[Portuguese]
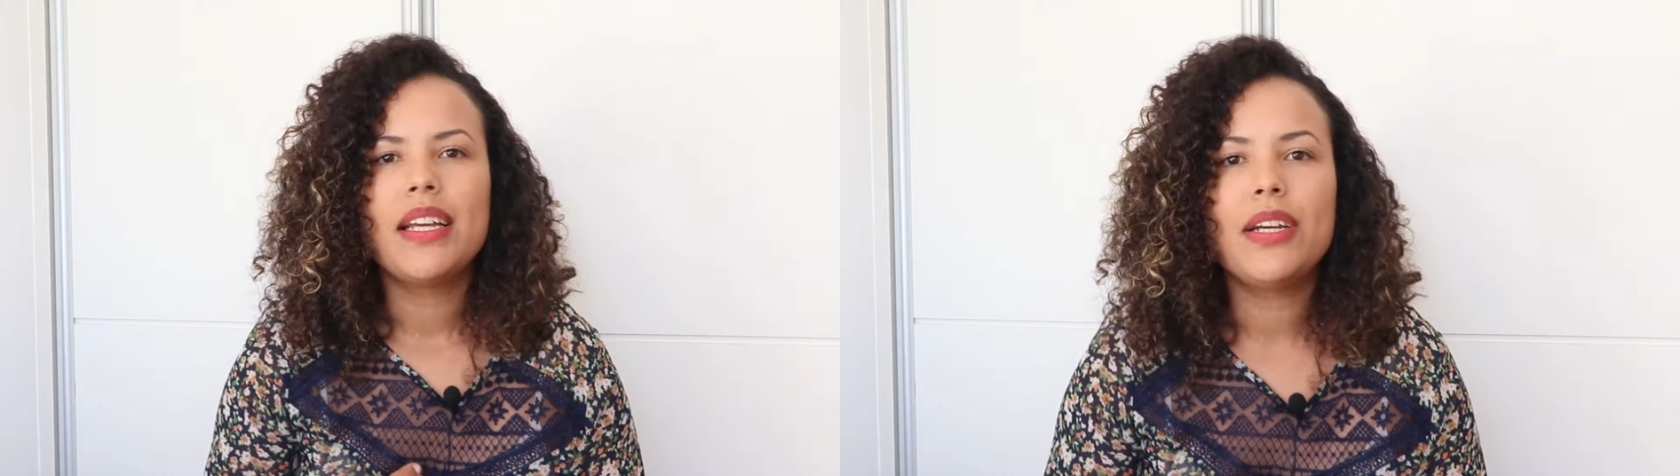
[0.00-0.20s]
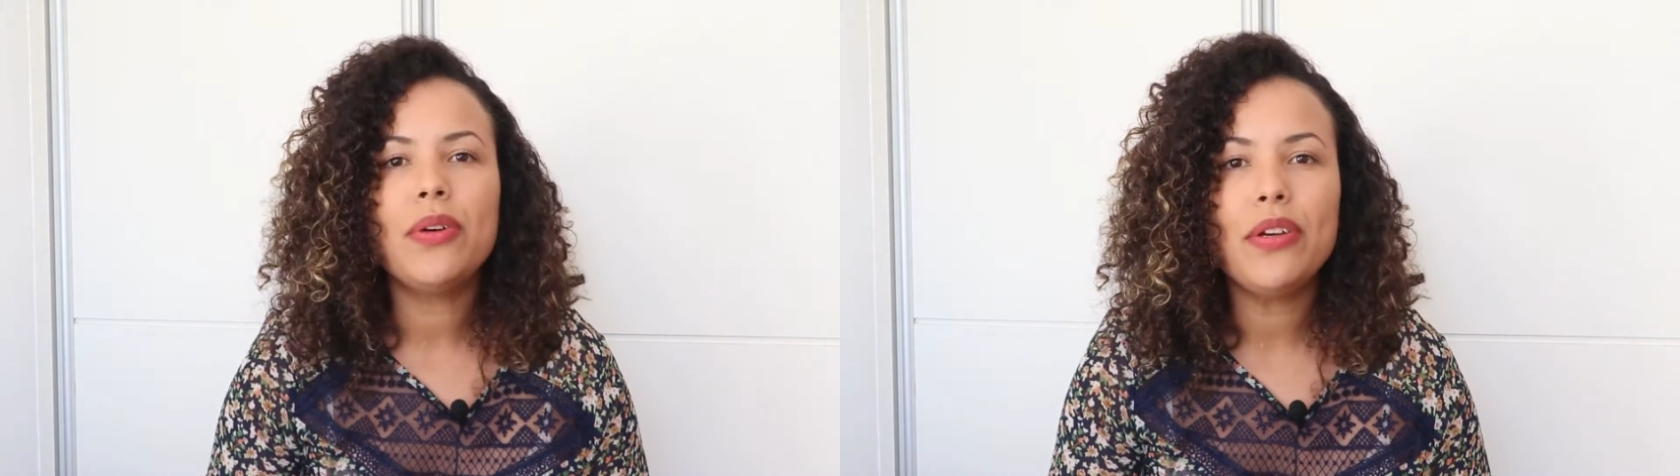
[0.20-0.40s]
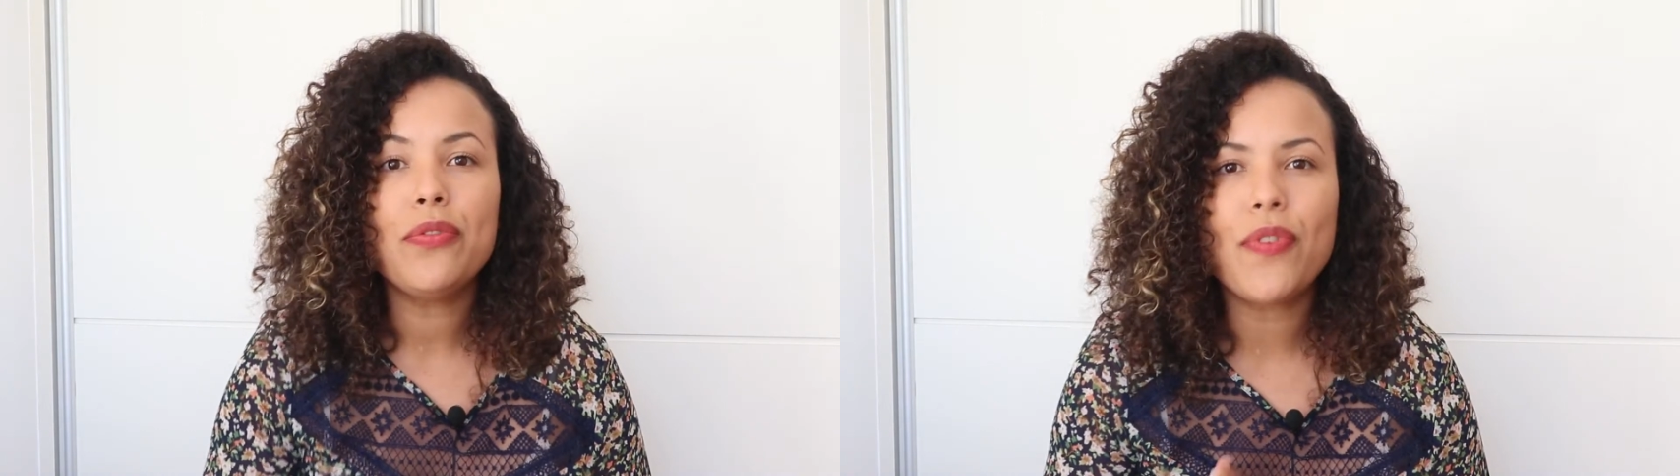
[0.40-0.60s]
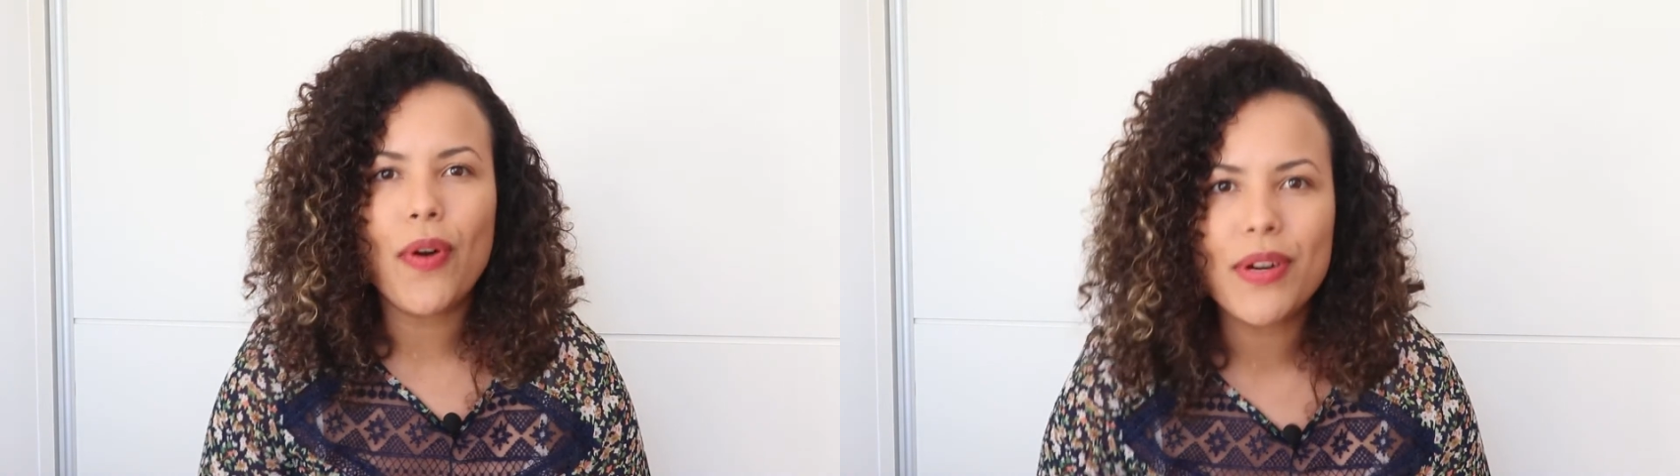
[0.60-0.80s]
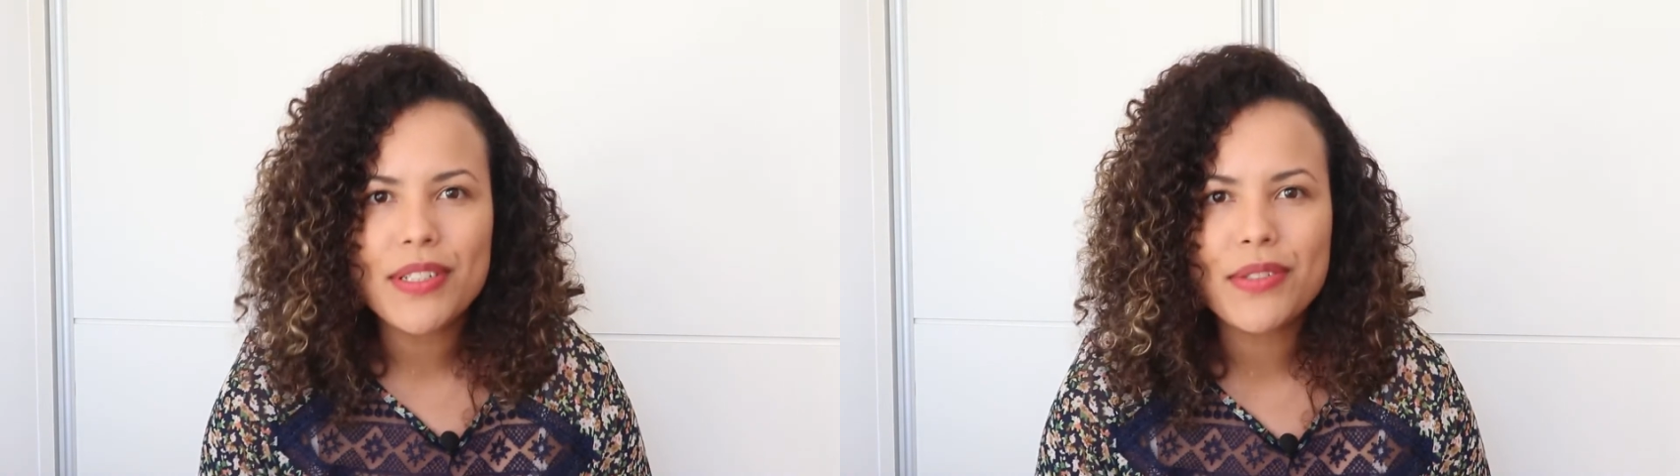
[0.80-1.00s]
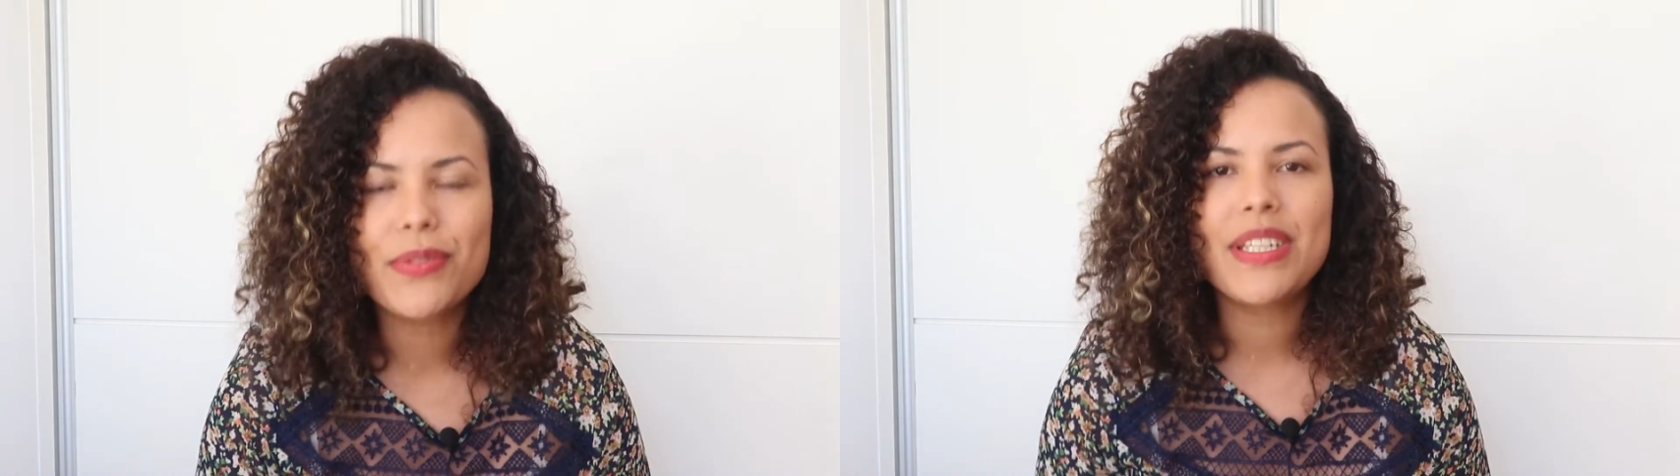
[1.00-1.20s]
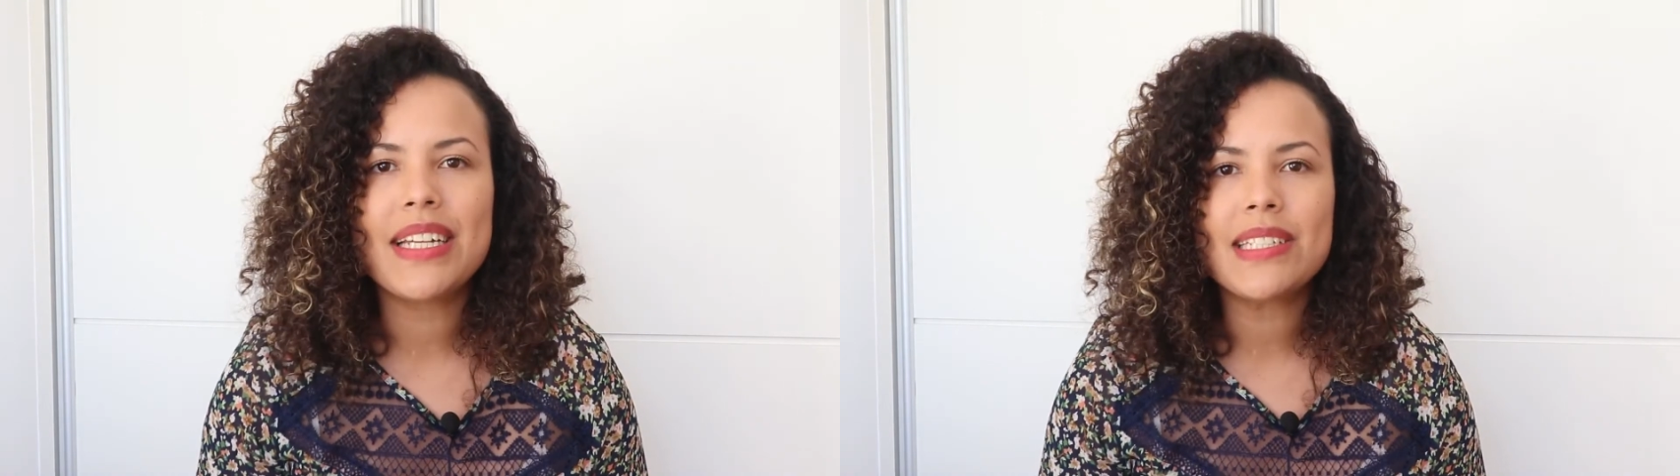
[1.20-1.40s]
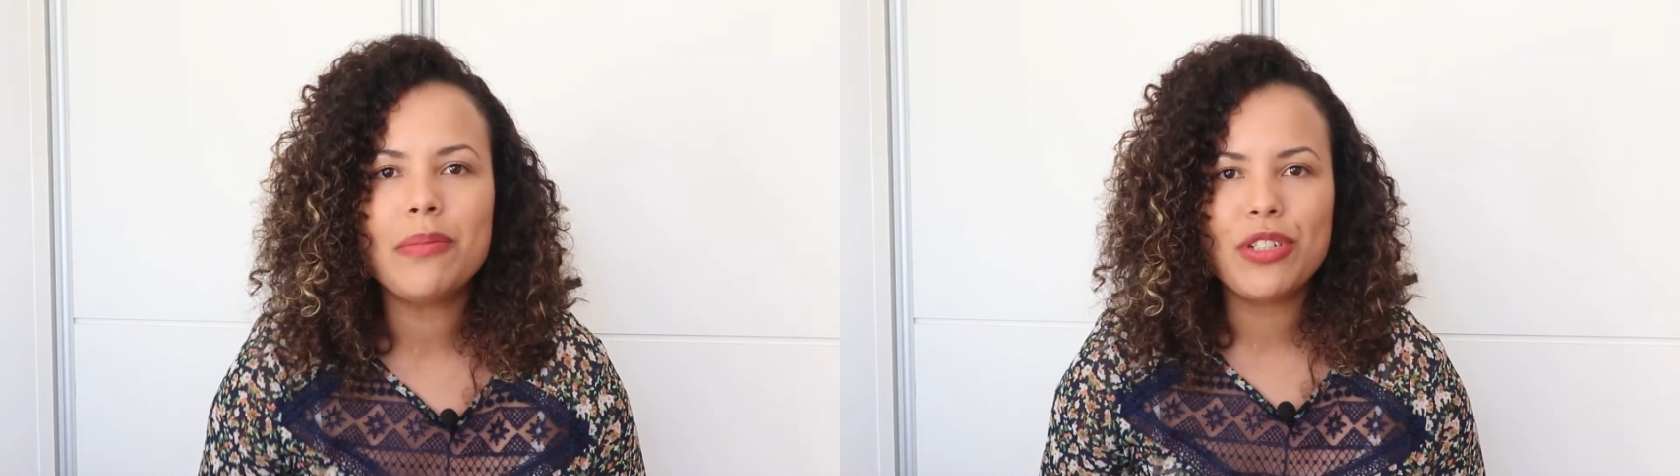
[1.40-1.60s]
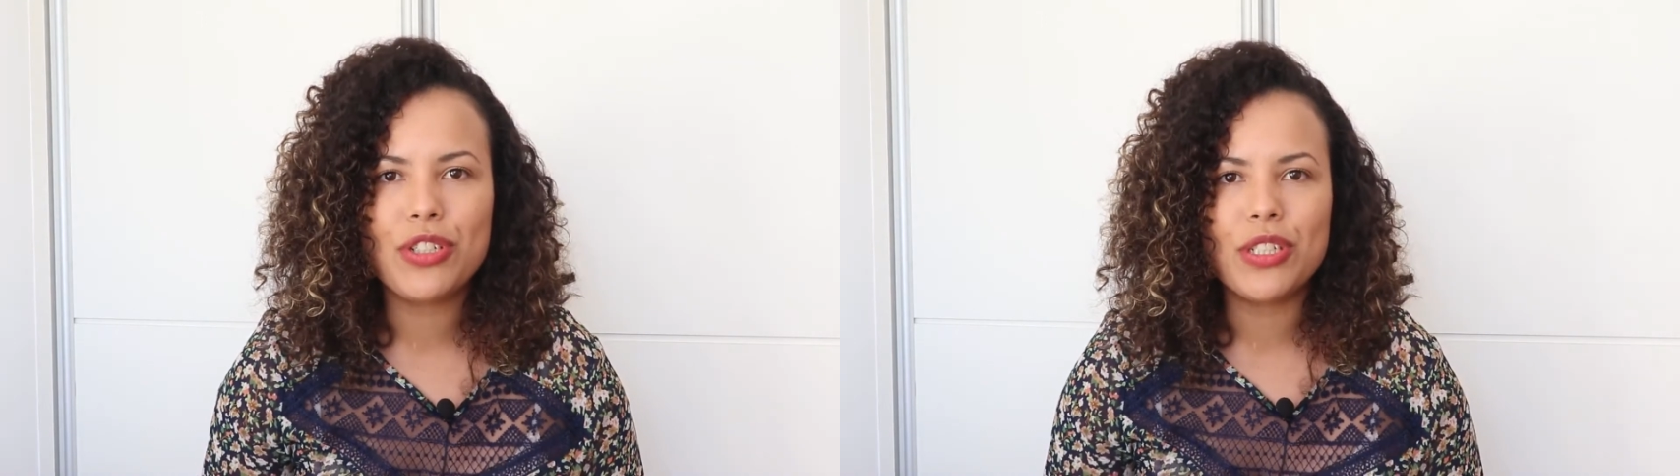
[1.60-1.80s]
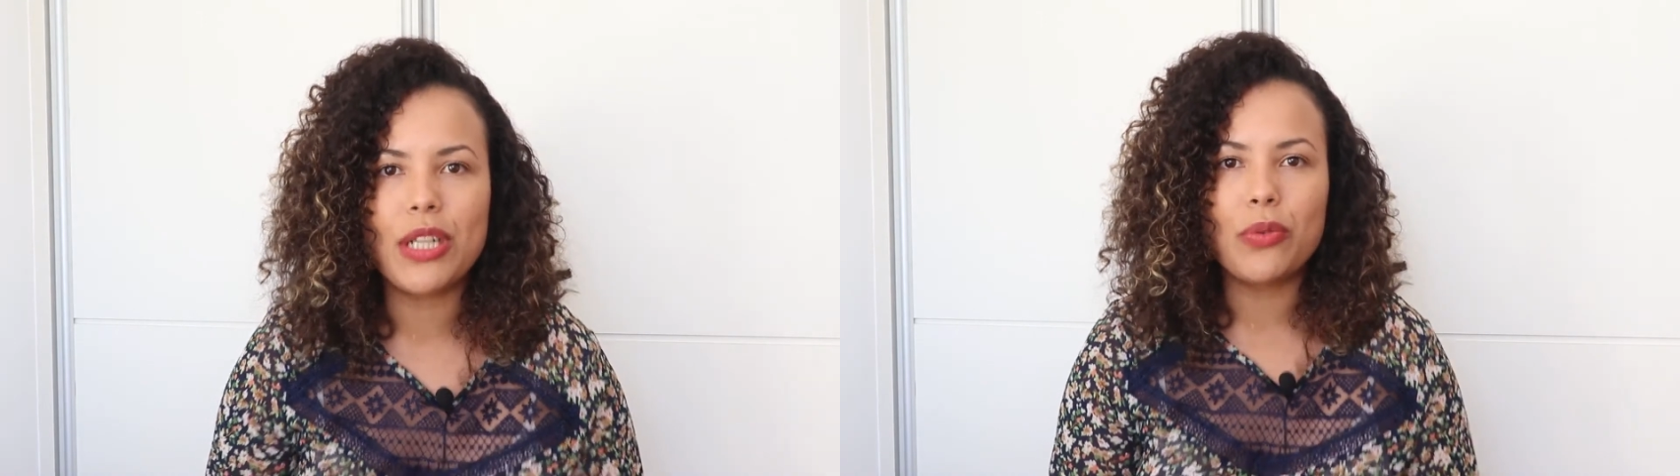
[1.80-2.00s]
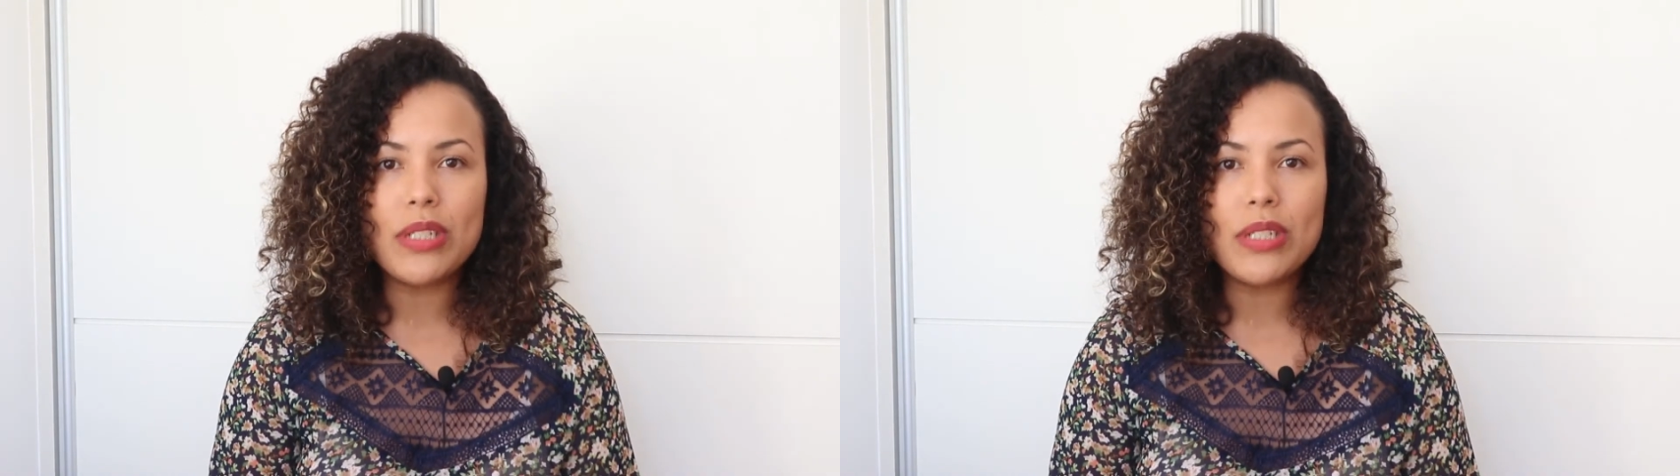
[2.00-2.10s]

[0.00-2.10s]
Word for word: Eu reforço que essa medida